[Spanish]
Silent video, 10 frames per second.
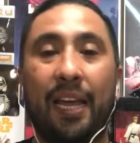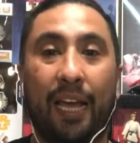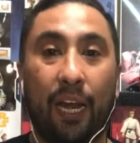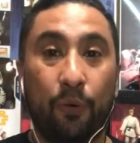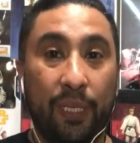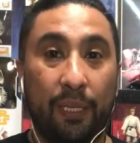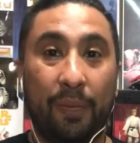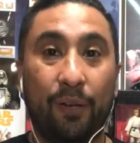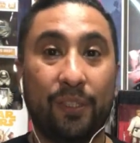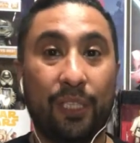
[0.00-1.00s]
Halloween de
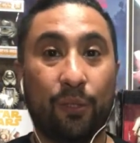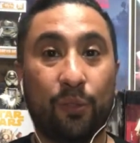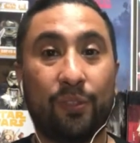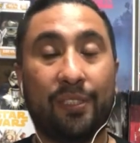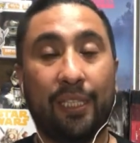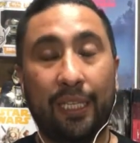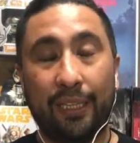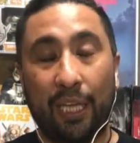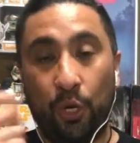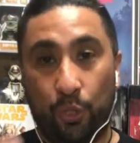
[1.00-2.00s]

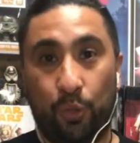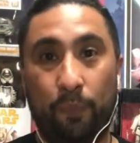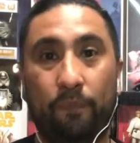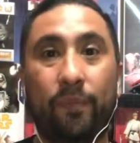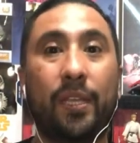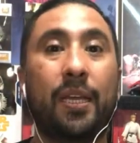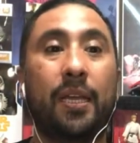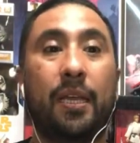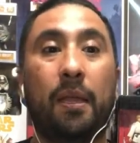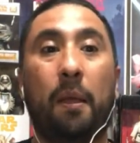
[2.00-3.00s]
1978
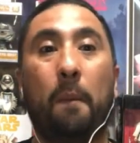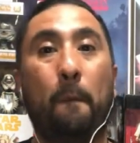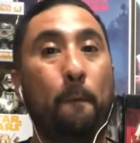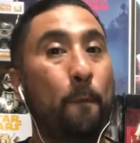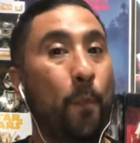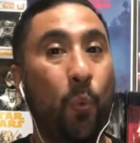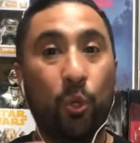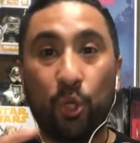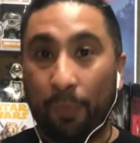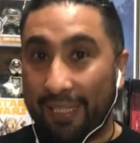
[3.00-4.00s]

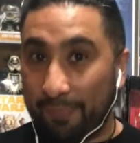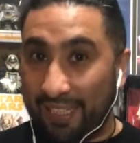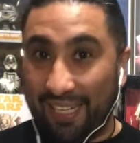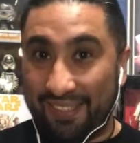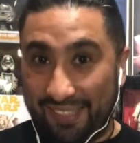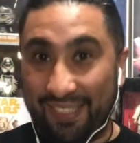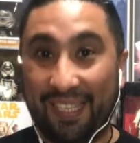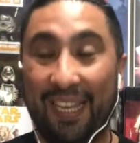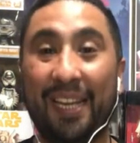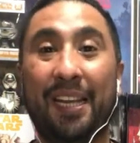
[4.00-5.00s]
mucho más matanzas
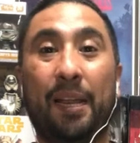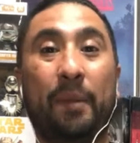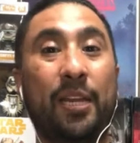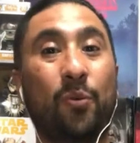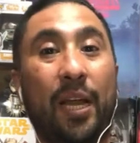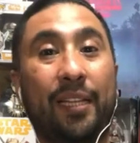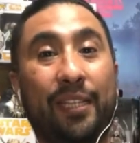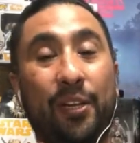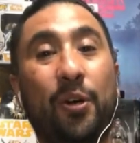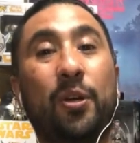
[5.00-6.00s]
que en la película
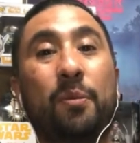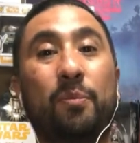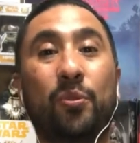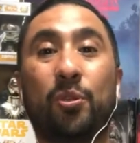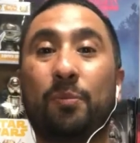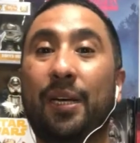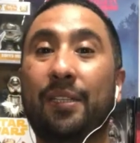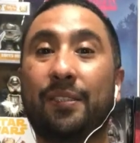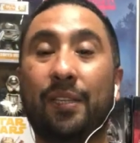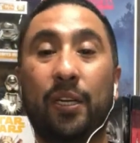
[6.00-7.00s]
anterior, mucho
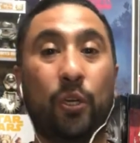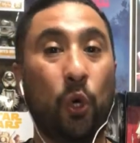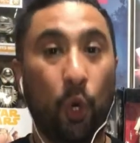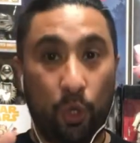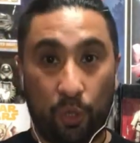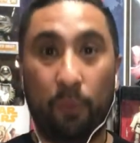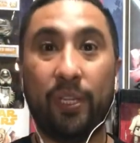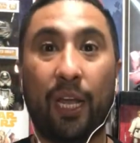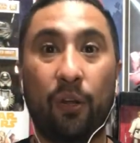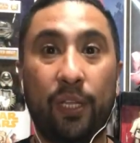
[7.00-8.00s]
más eh, gore, como
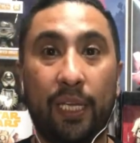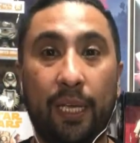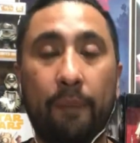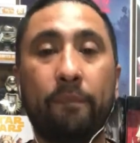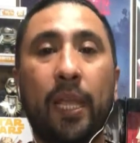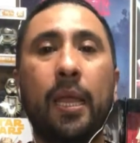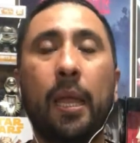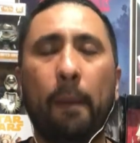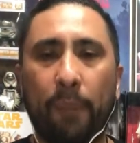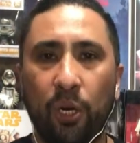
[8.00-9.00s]
ya lo dije.
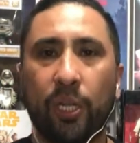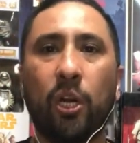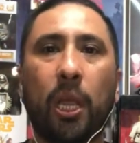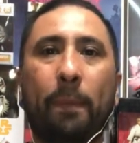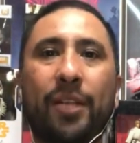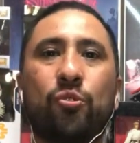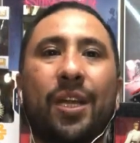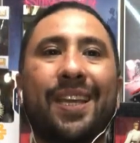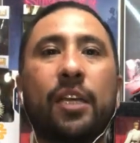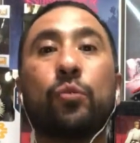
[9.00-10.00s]
Pero creo que el
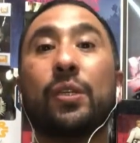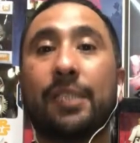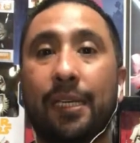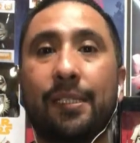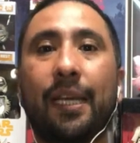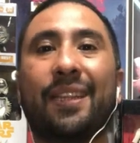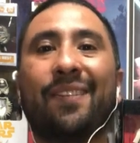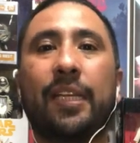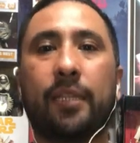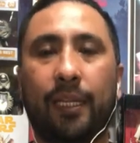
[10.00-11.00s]
personaje en su esencia
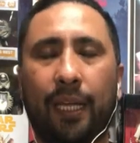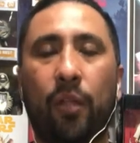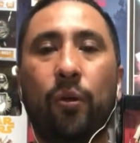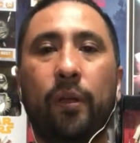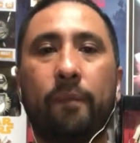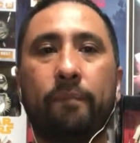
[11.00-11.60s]
está bien tratado